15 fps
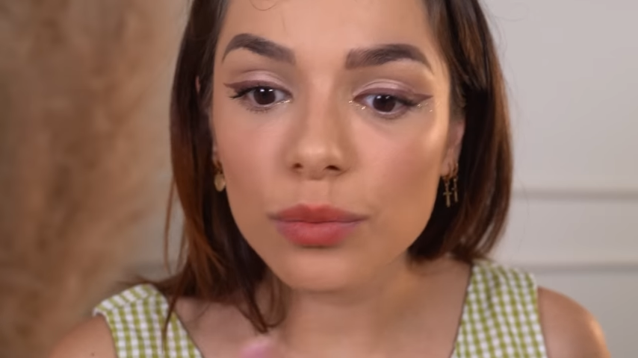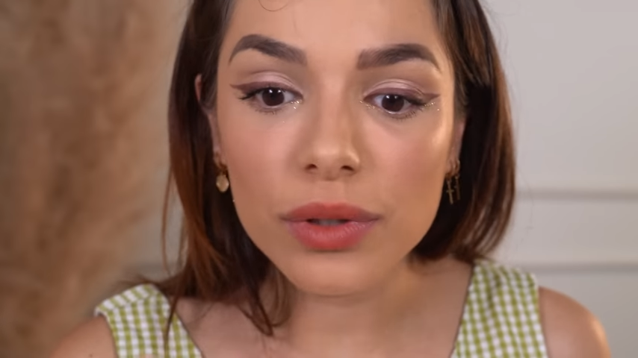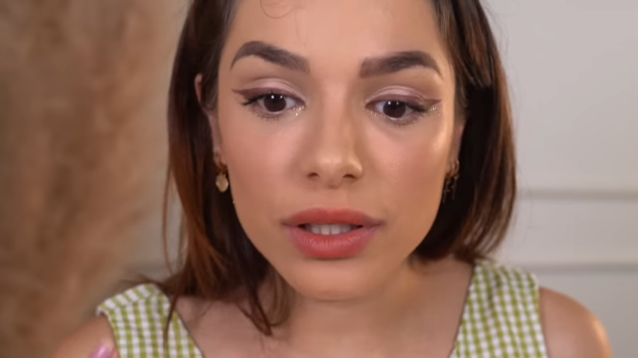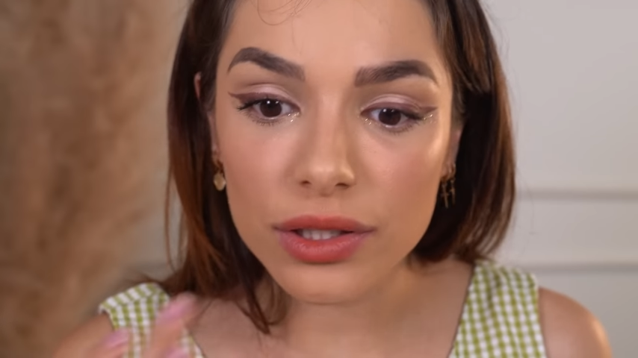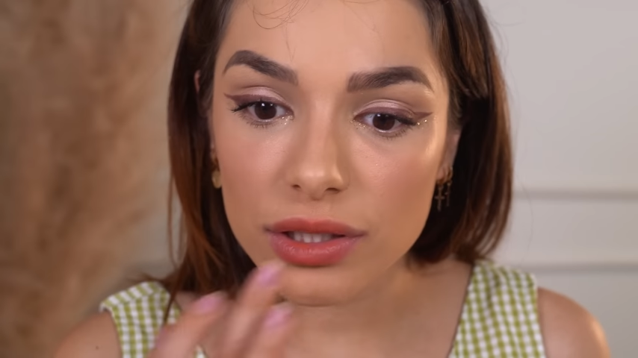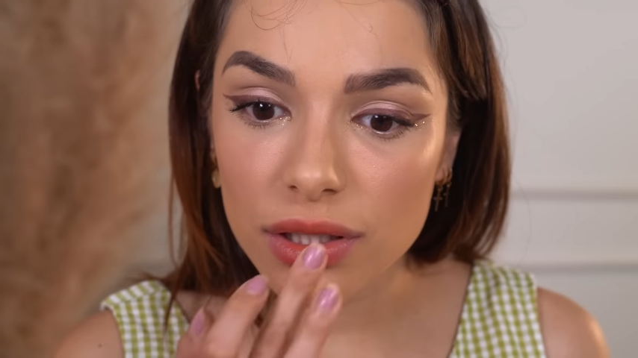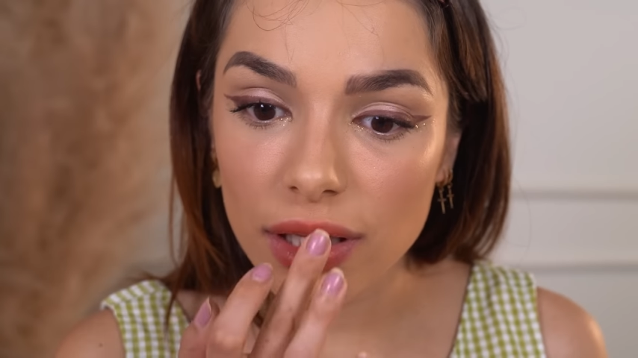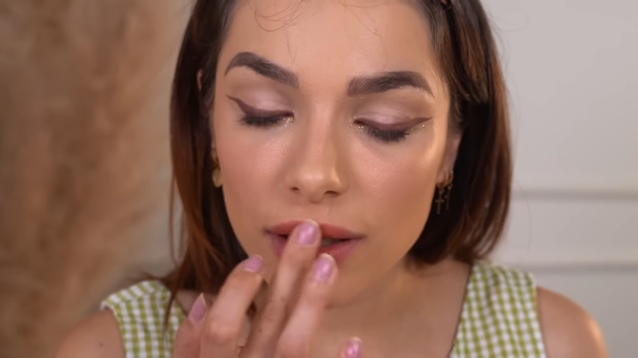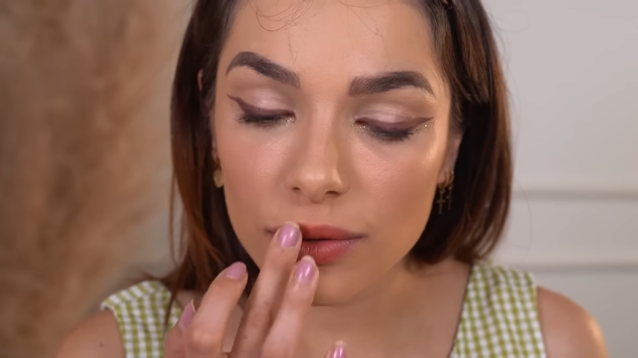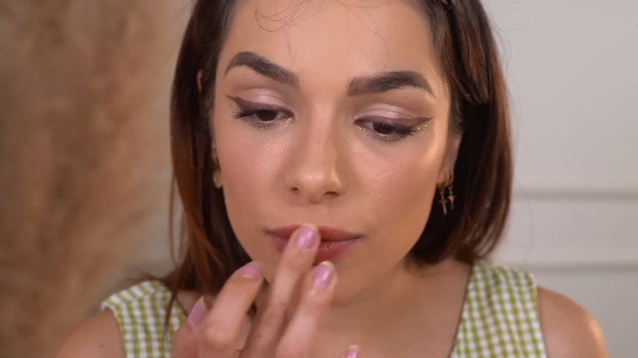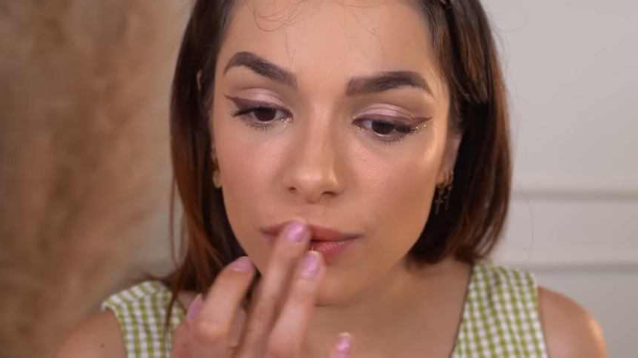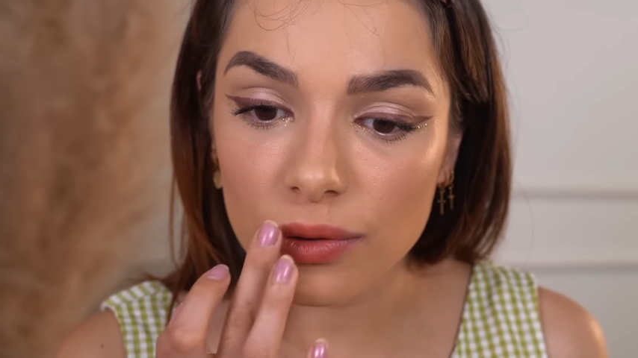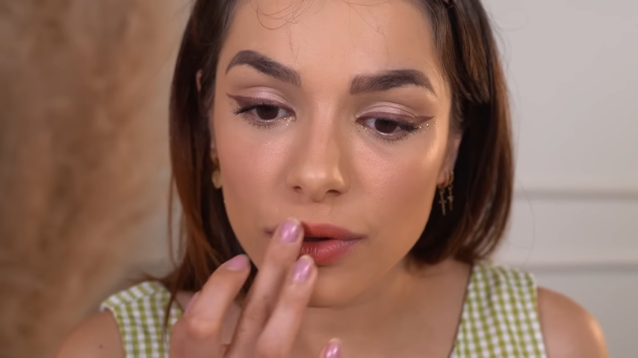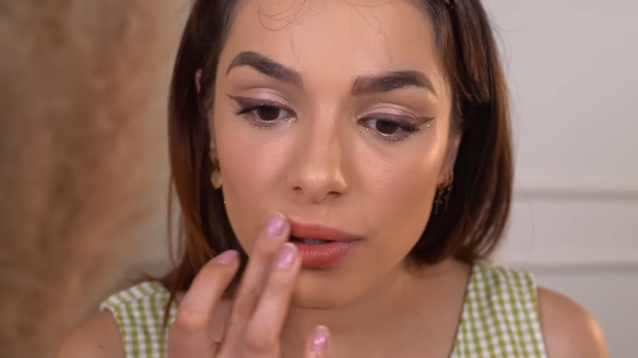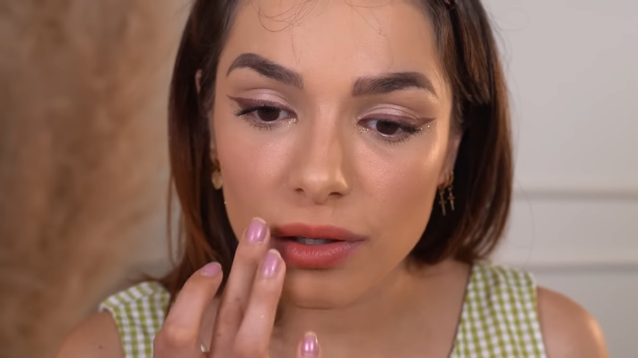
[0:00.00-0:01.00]
o, blush da
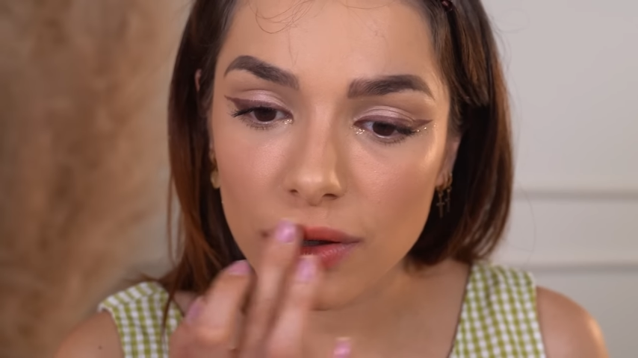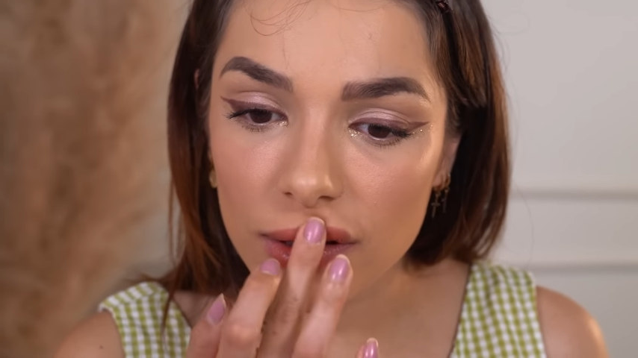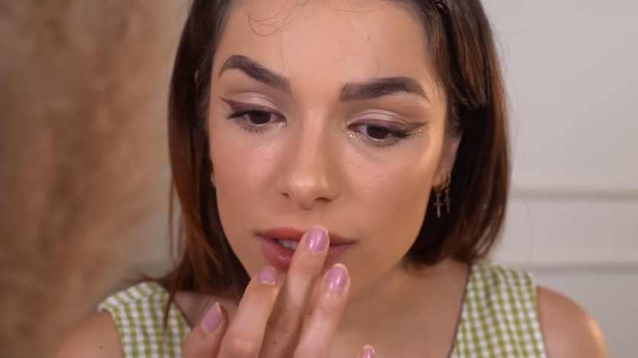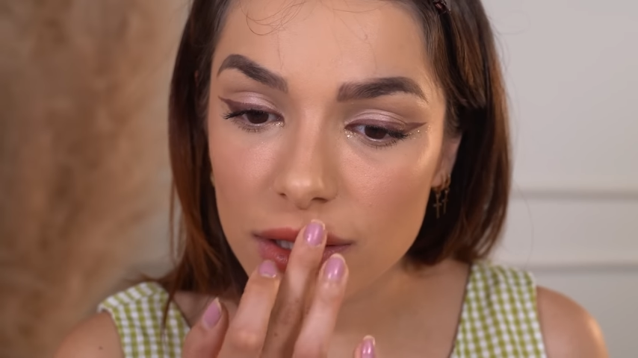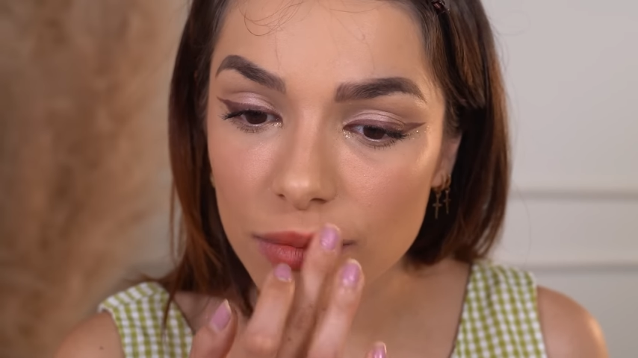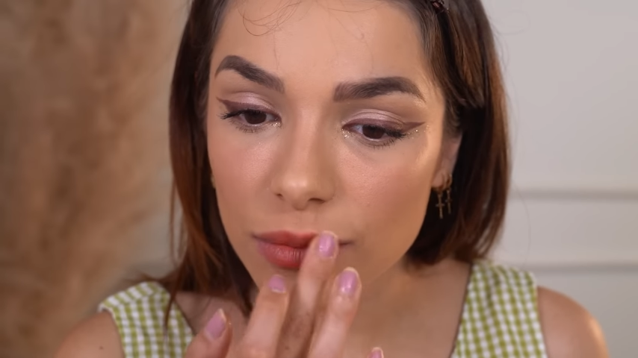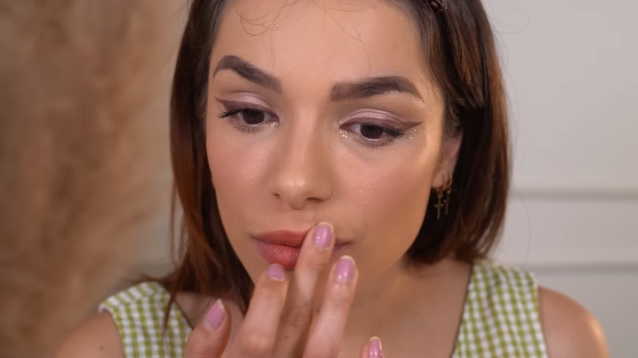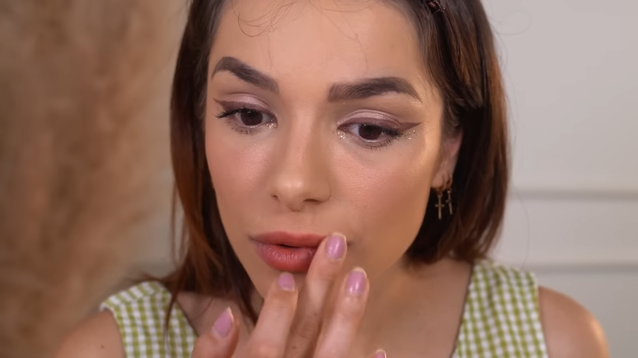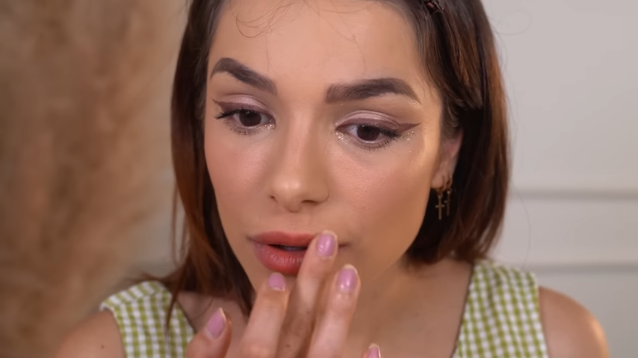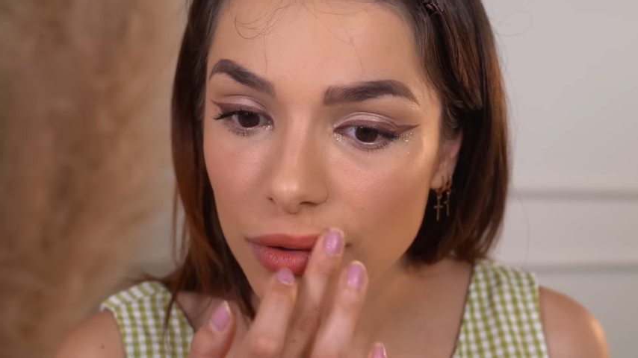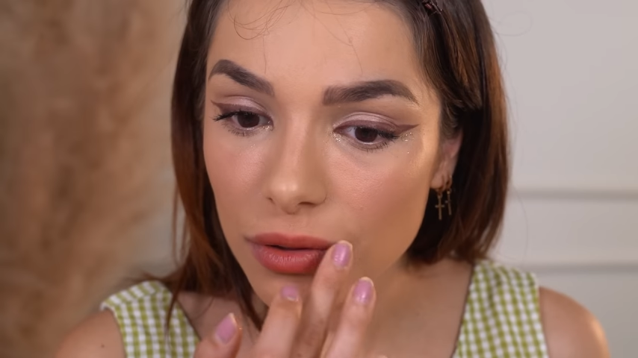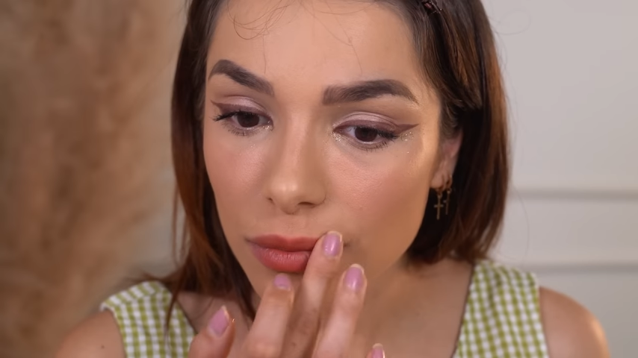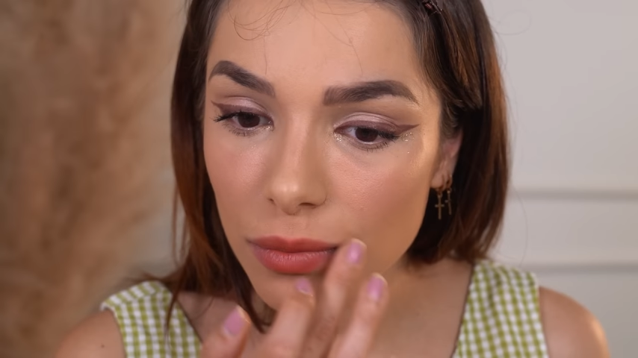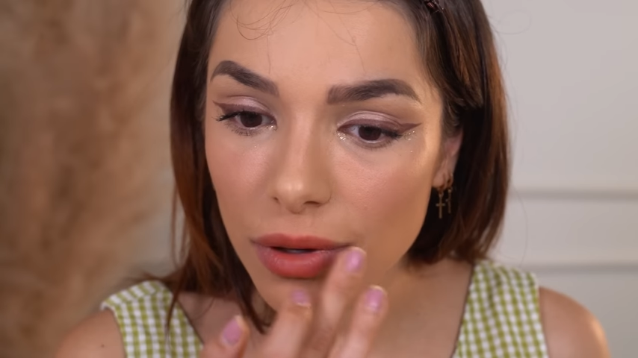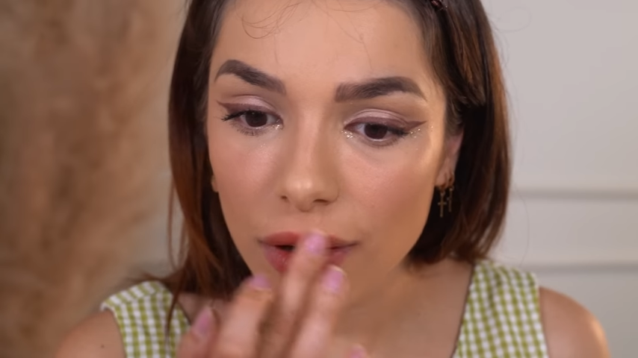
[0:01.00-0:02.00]
Lu. Nossa,
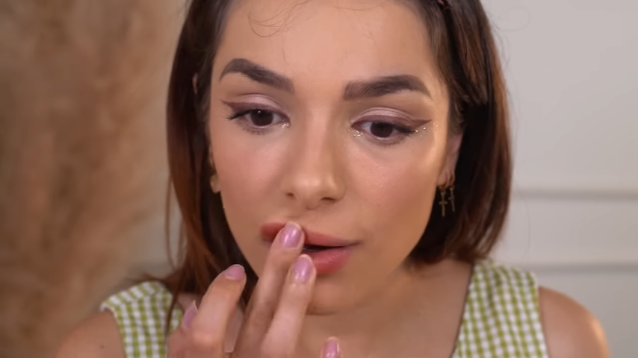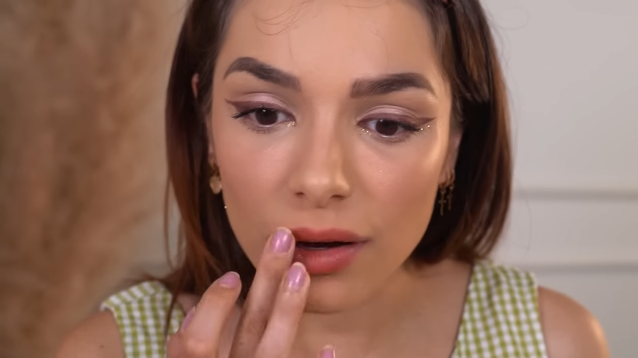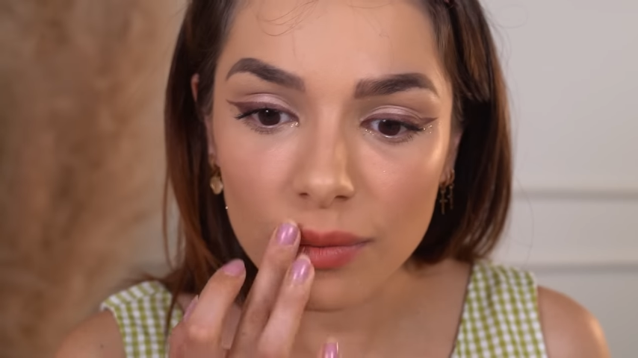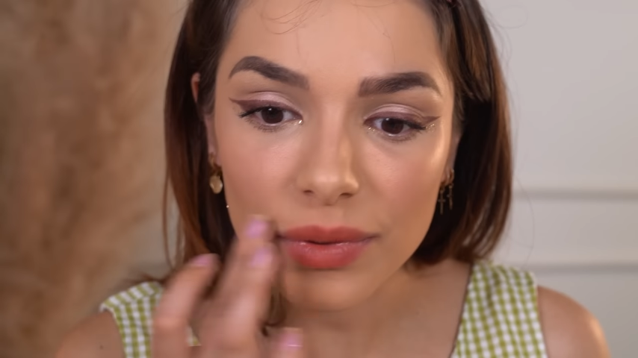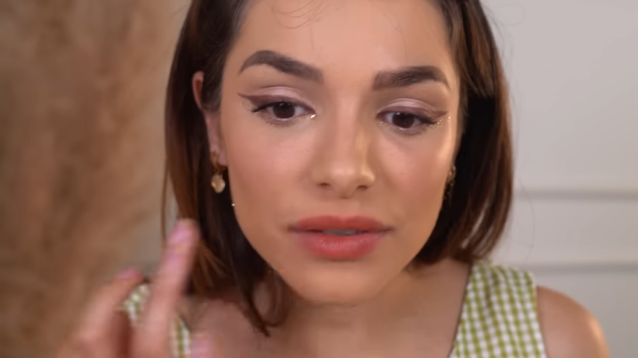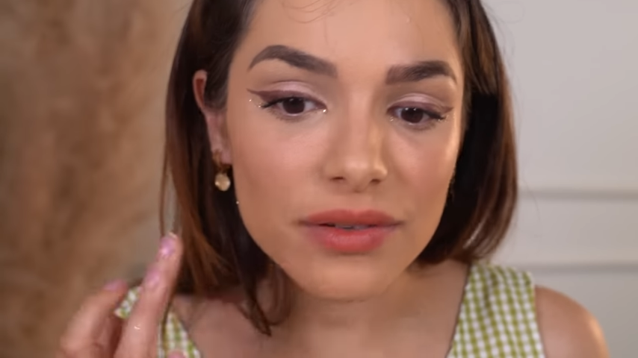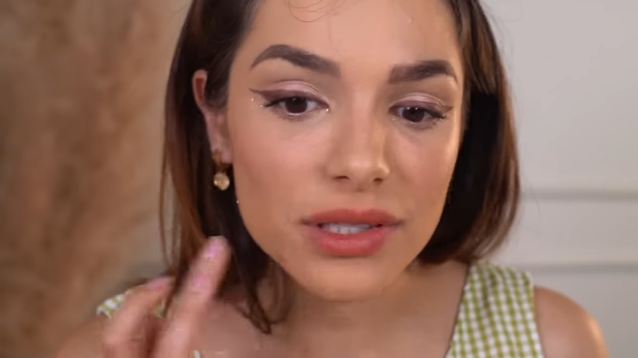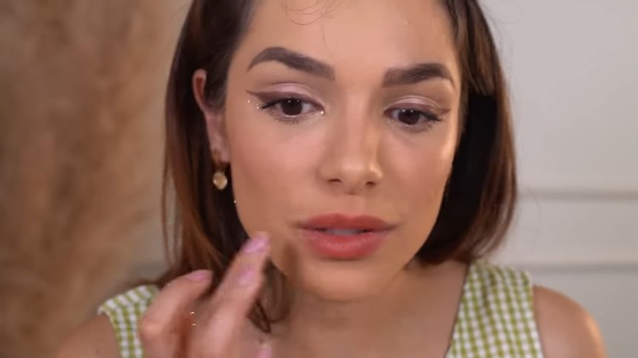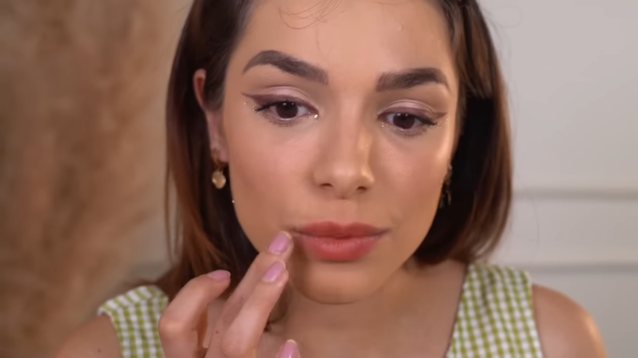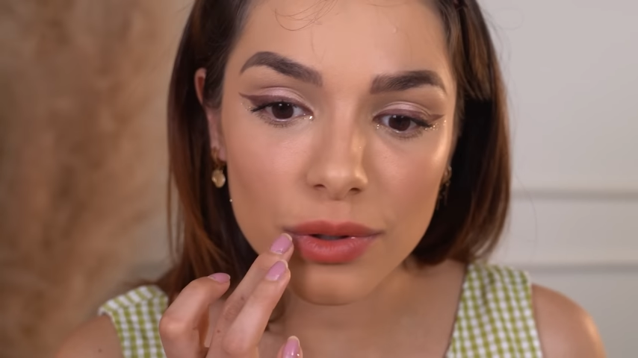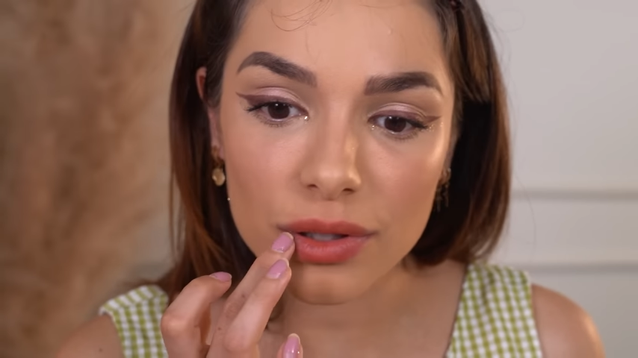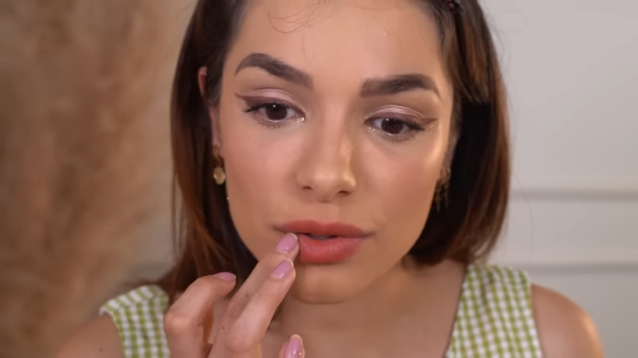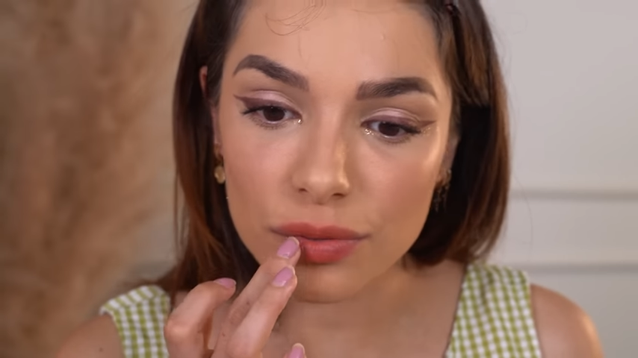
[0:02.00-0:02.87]
muito bom pra fazer boca